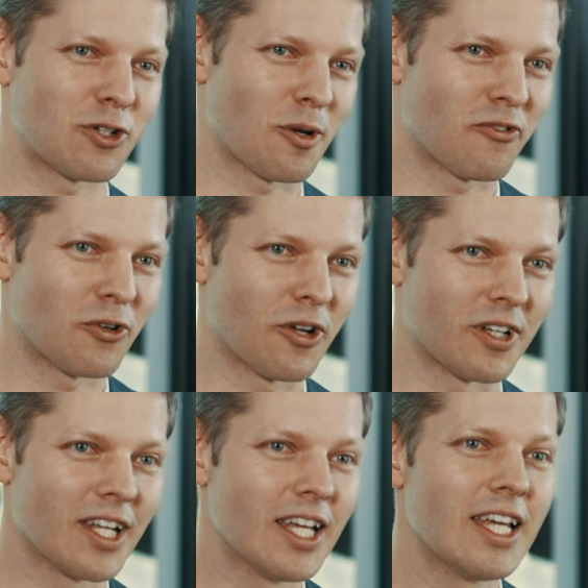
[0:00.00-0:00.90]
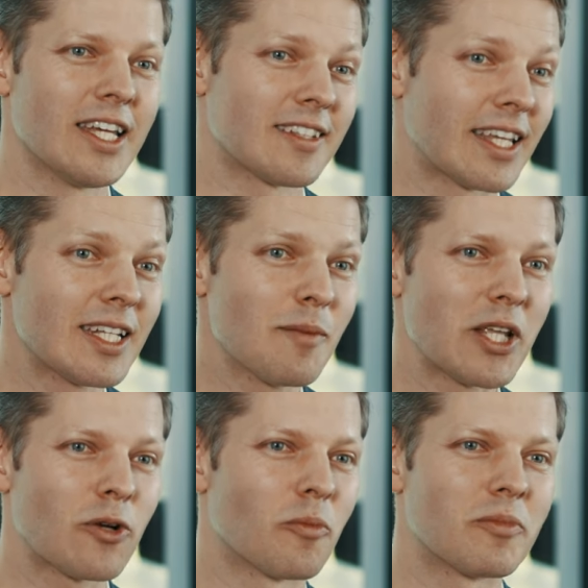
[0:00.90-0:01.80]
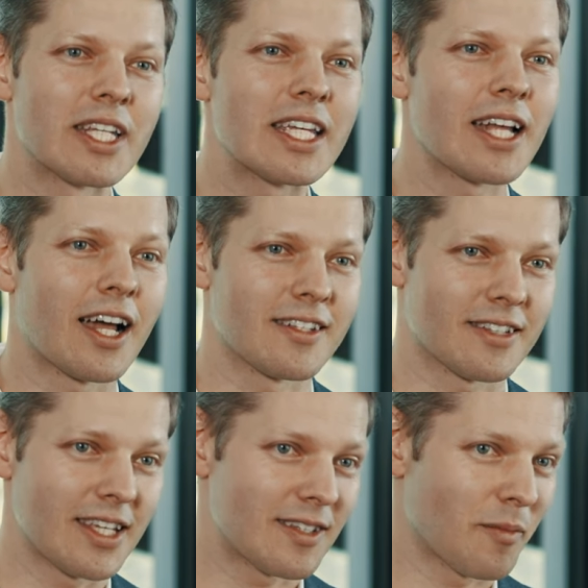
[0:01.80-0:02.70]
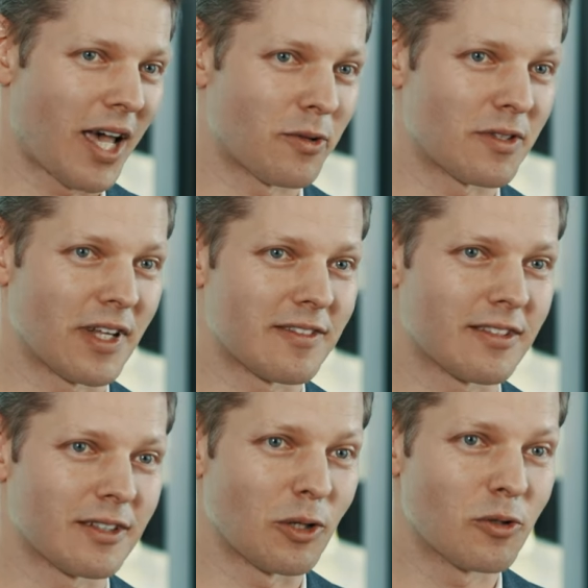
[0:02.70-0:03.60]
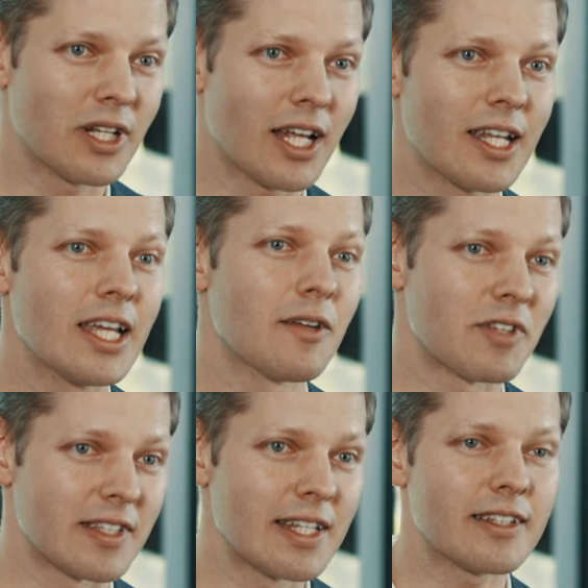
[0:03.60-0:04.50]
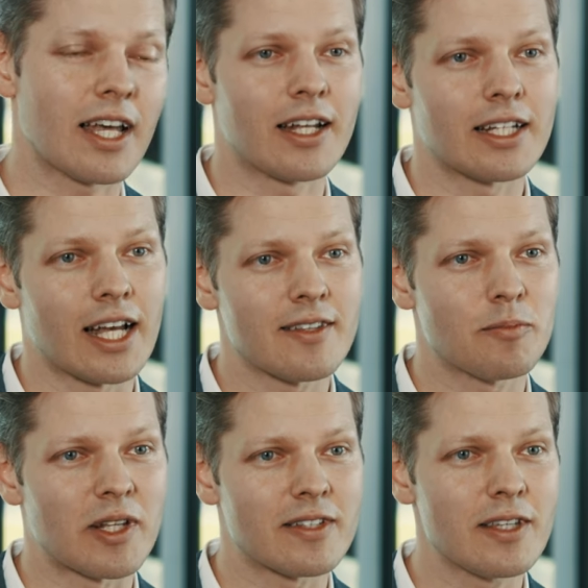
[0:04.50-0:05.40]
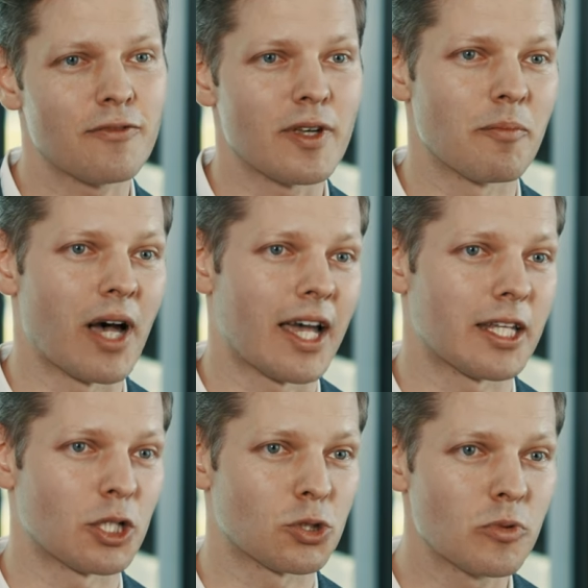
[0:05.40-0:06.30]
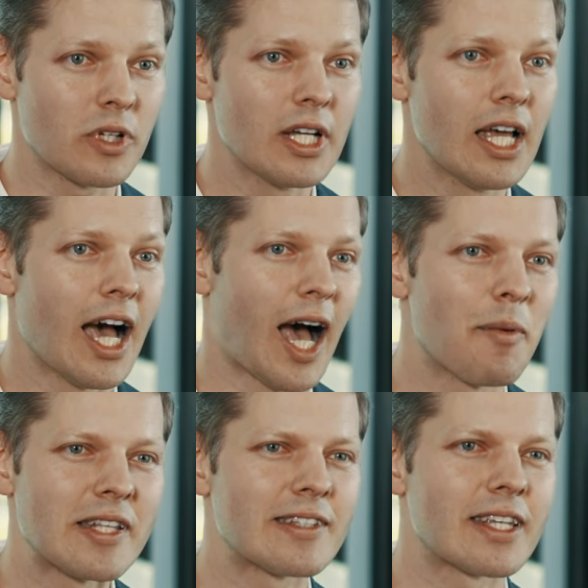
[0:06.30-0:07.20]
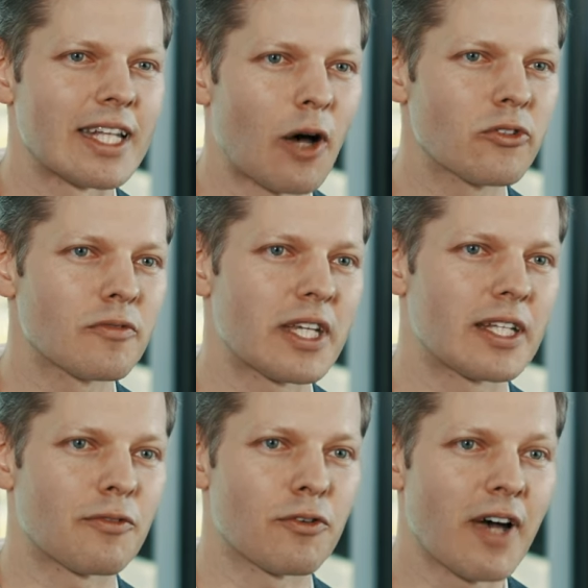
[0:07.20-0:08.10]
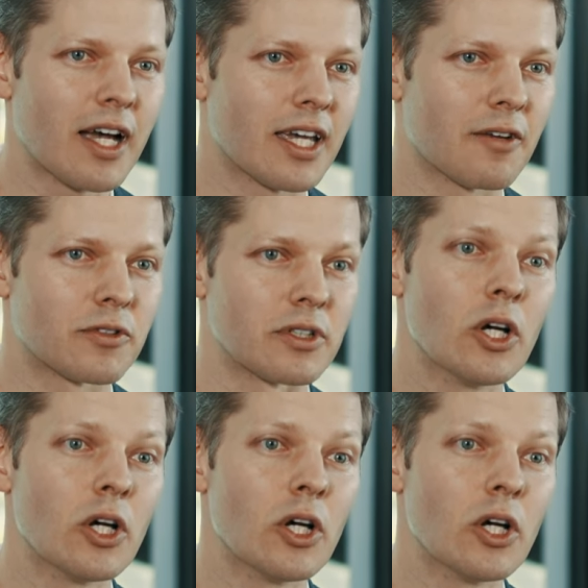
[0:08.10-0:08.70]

wir schöpfen können. Es geht nämlich um digitale Skills im 21. Jahrhundert. Wir sehen es gerade ganz massiv im Bereich der Schule, aber es ist genauso wichtig für Fachkräfte